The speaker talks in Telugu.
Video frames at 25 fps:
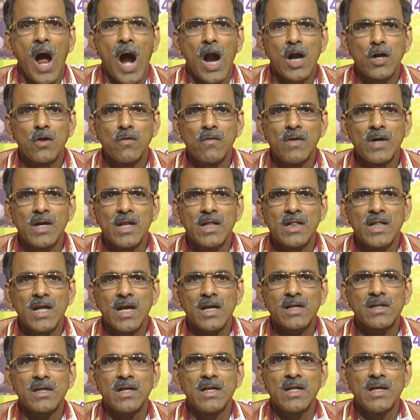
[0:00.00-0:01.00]
అటువంటి
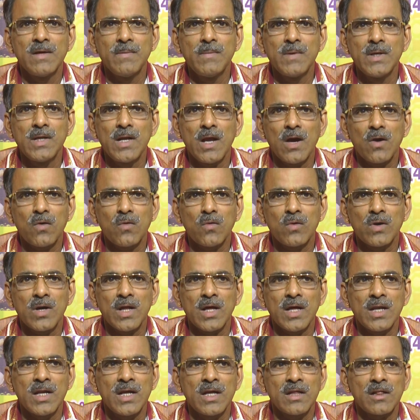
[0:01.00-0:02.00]
దీక్షలు ఏమీ
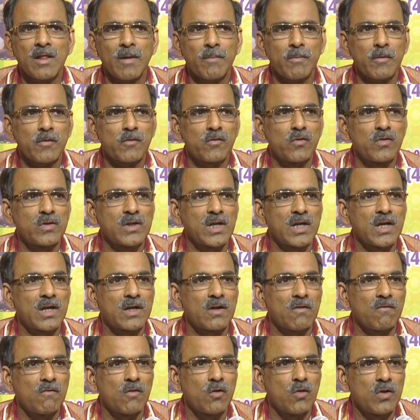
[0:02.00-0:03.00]
లేకుండానే తపస్సు
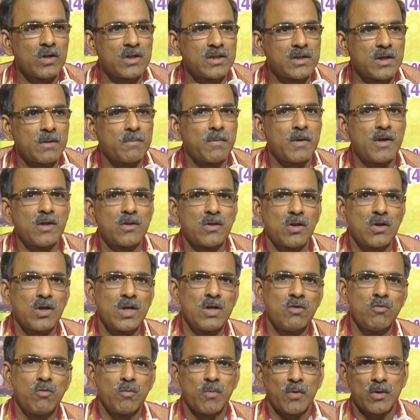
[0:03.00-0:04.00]
చేయటం వల్ల వచ్చే ఫలితం
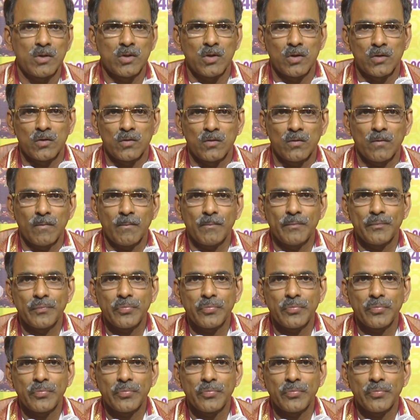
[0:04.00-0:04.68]
నీవు పొందొచ్చు